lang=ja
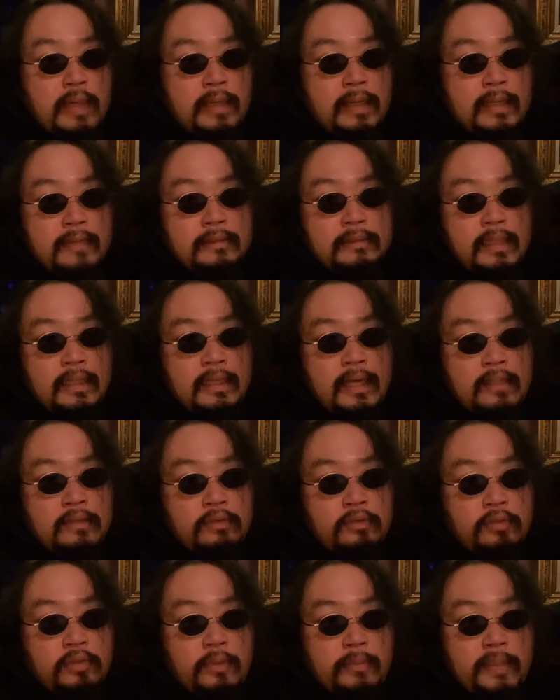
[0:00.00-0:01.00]
関西、関
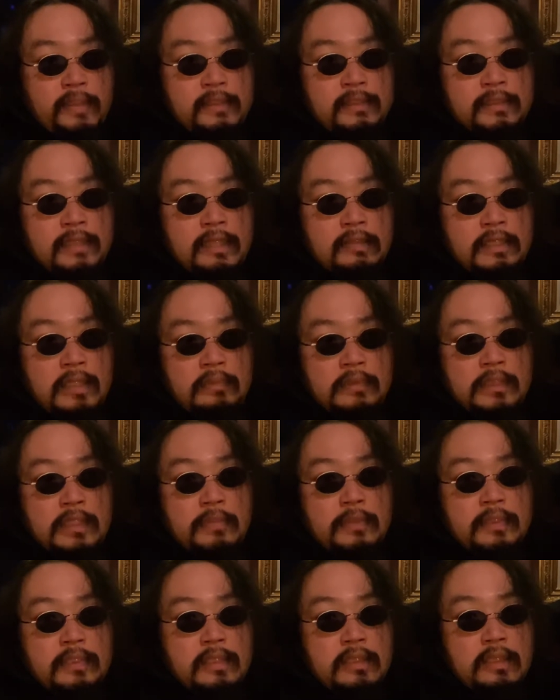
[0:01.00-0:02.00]
東でまた違うかもしれ
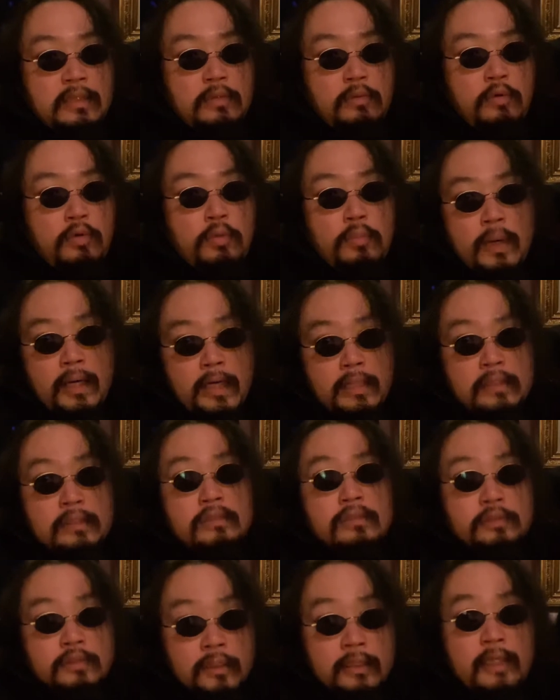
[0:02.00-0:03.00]
ませんけど、大まかに
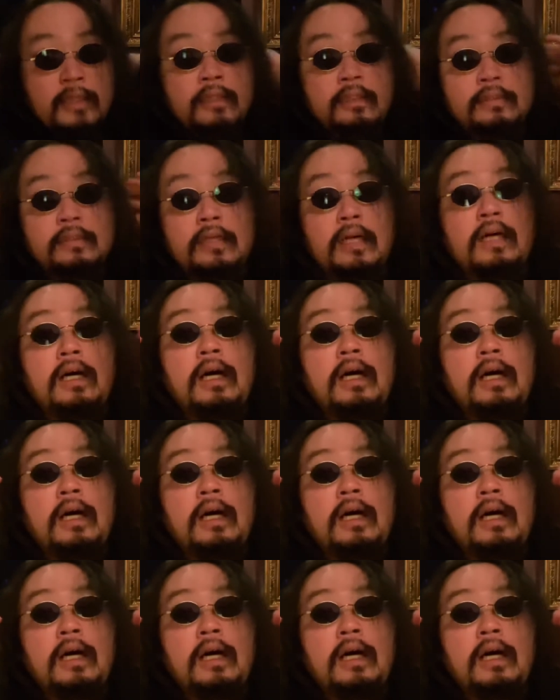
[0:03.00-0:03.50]
一緒じゃないですか。